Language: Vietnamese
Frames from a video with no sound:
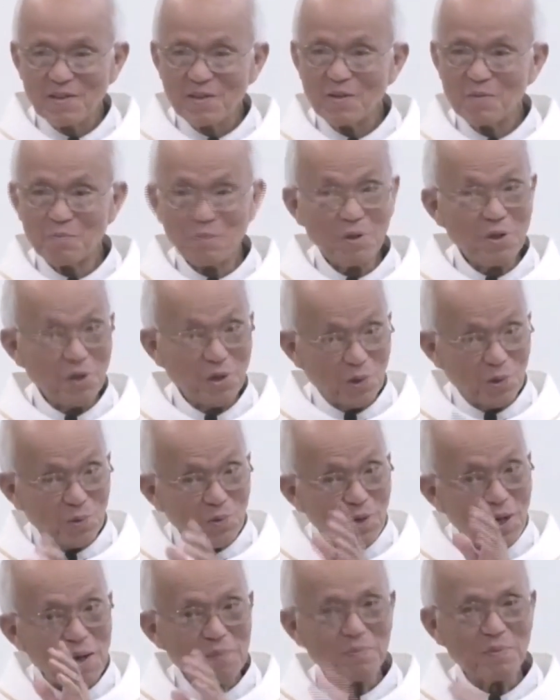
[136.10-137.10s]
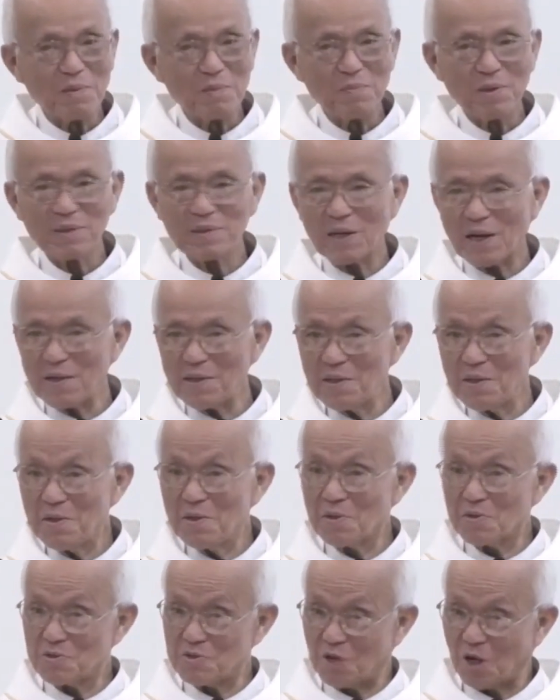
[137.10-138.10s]
Mình hiểu ra mình mới thấy
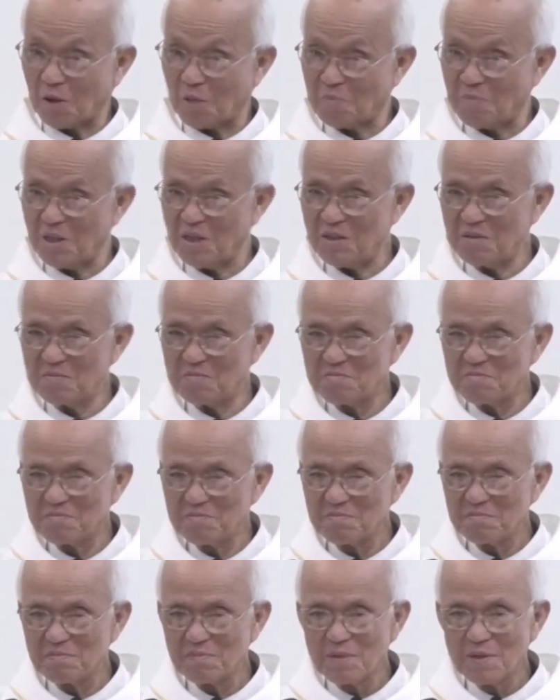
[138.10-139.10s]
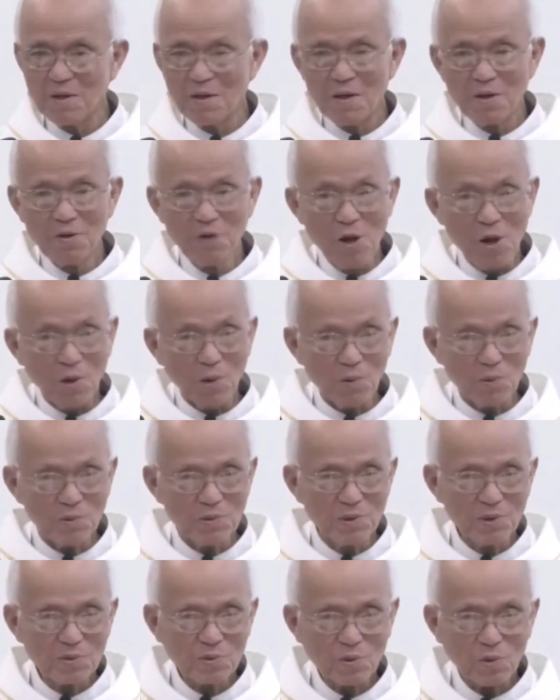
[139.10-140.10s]
giật mình. Nếu
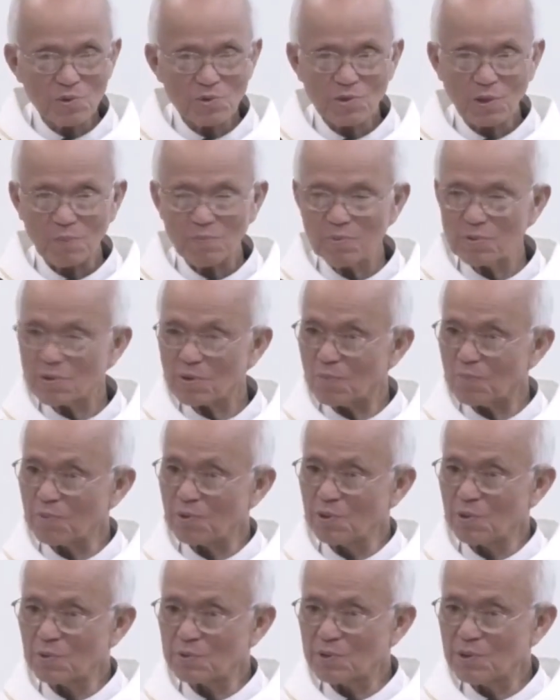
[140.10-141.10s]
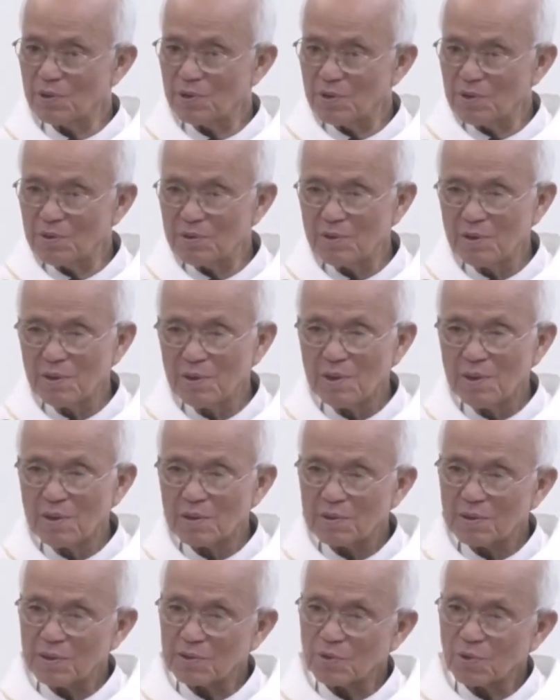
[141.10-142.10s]
như tôi sống không yêu thương
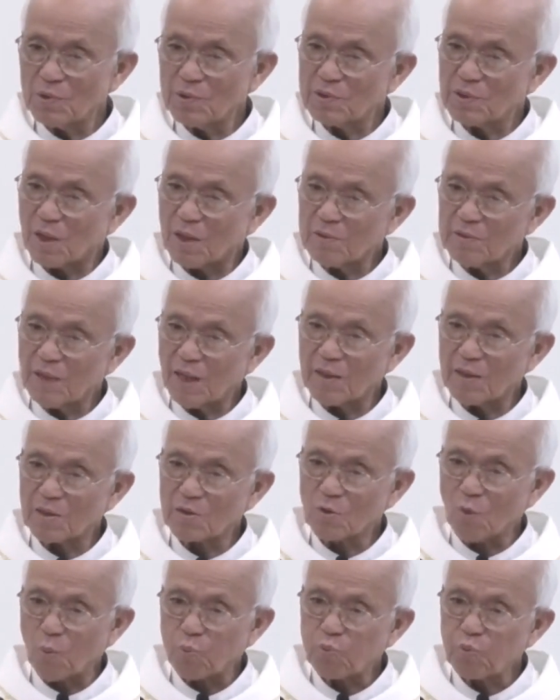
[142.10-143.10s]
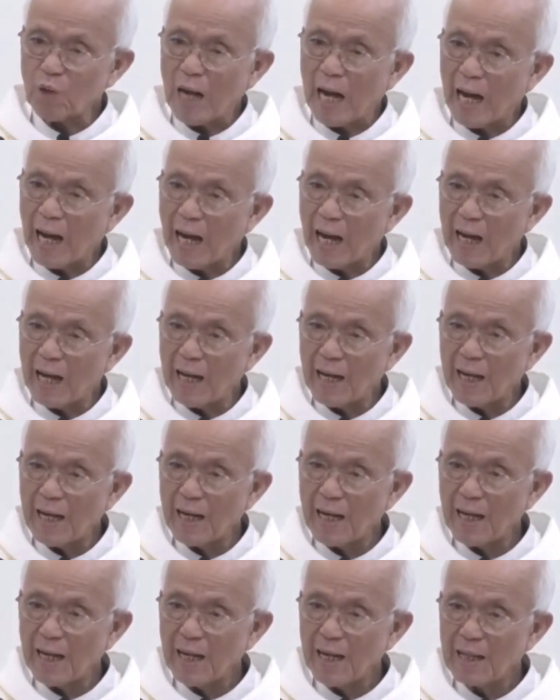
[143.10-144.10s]
thì tôi trở thành cục đá,
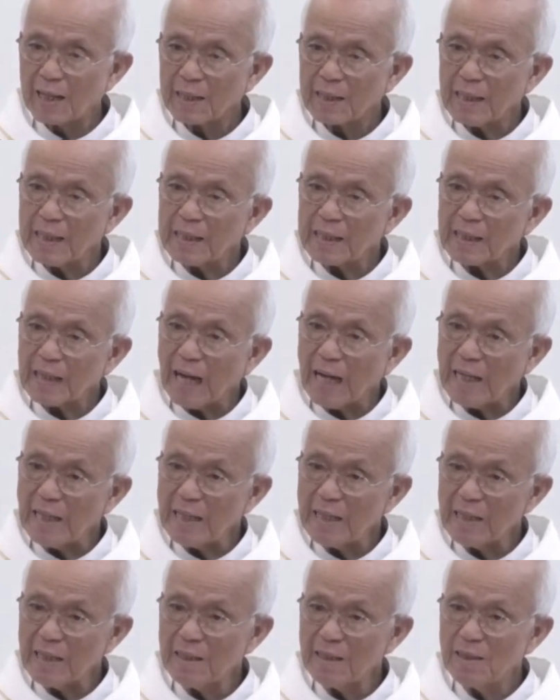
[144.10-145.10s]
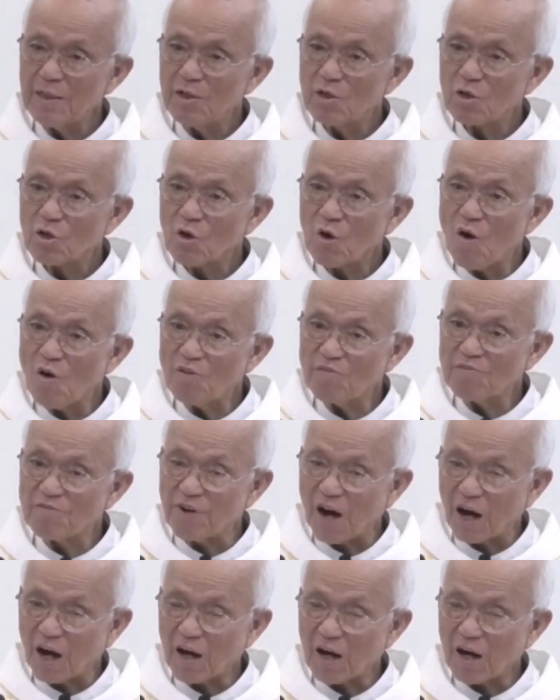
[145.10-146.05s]
cái cây, con vật